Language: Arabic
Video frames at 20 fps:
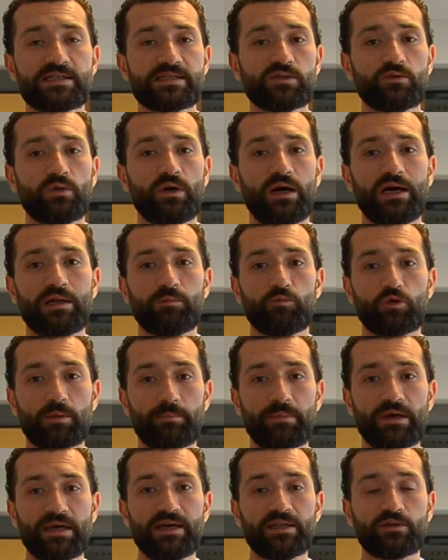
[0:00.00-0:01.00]
لصنع
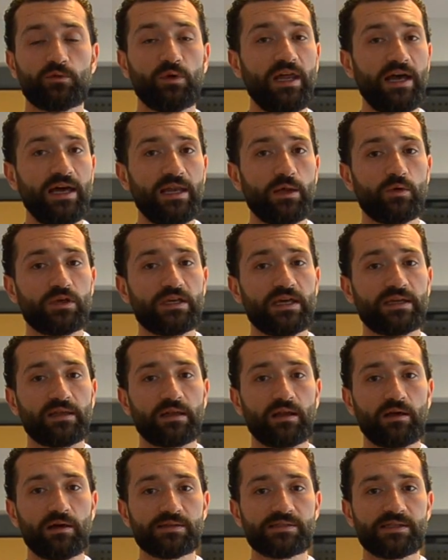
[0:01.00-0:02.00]
المربيات والحلويات
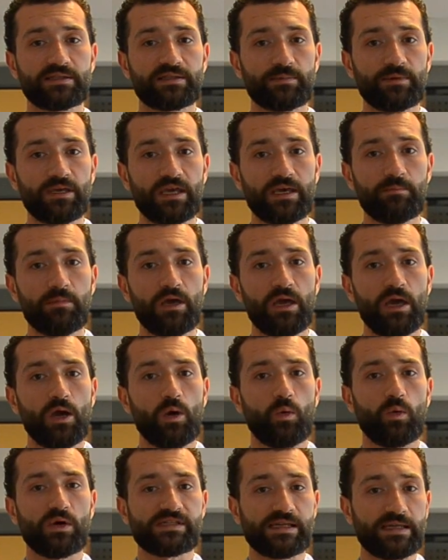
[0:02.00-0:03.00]
الخاصة بهم
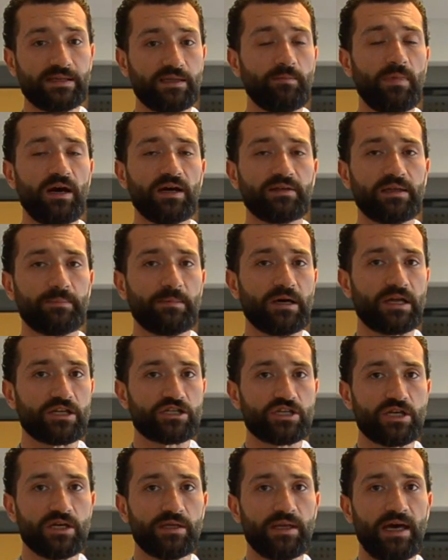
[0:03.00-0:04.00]
وسيتم عقد
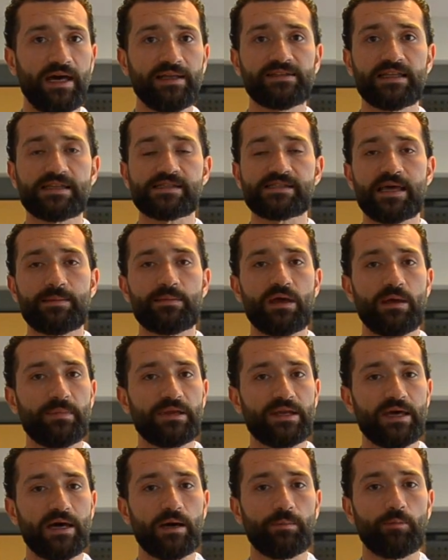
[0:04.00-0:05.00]
المهرجان حتى السابع
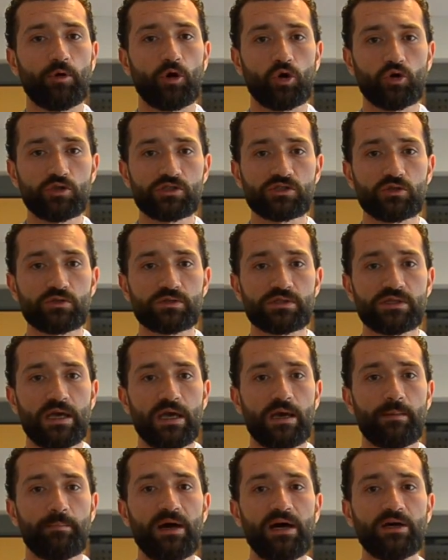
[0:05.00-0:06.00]
من آب أغسطس
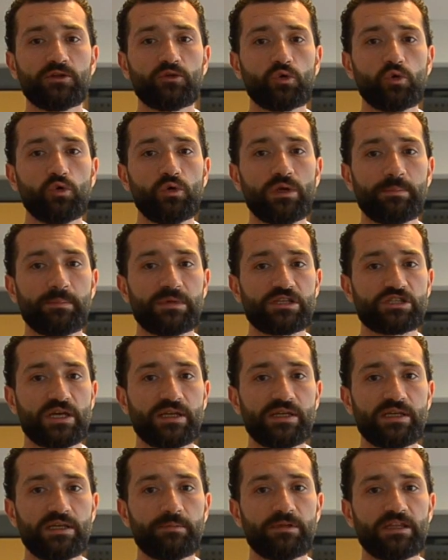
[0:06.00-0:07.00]
مع دخول
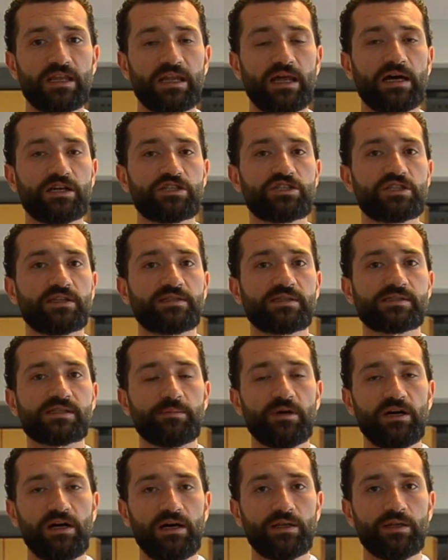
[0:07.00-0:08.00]
مجاني من العاشرة
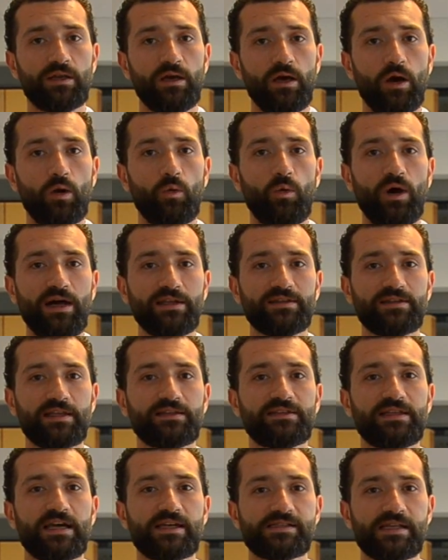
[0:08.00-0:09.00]
صباحا وحتى
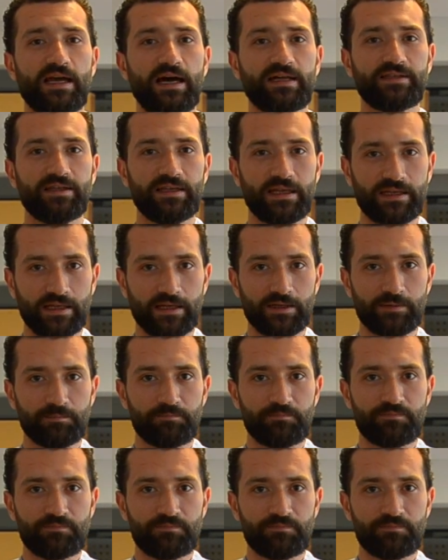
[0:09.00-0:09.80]
التاسعة ليلا